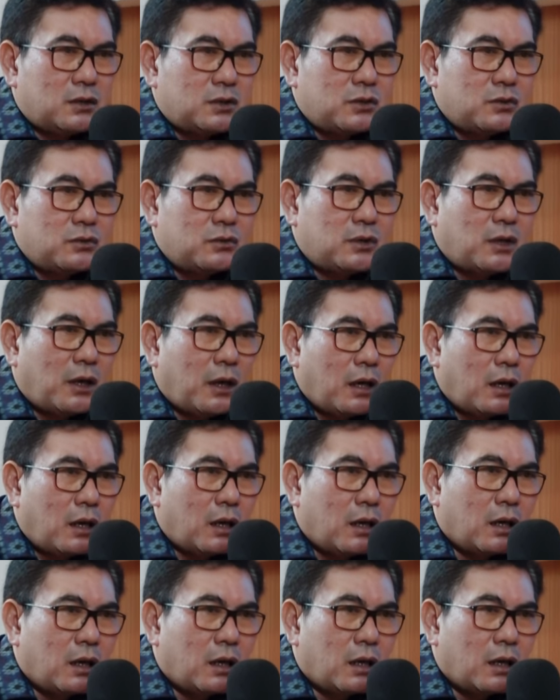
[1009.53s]
sudah
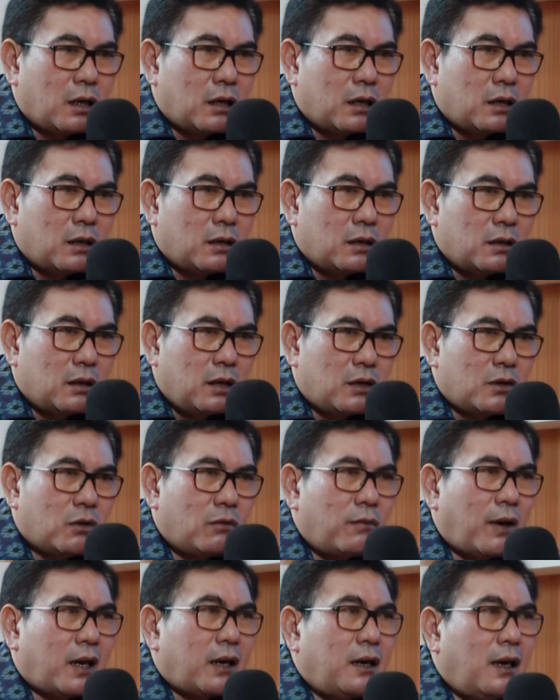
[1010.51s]

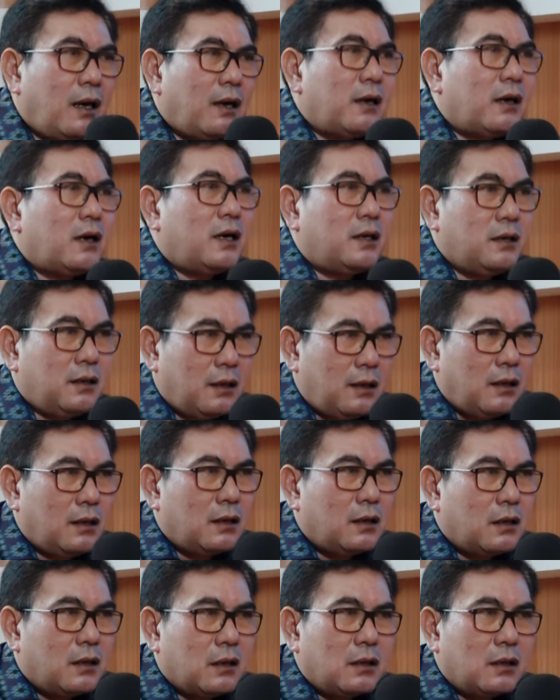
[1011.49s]
dikumandangkan ya,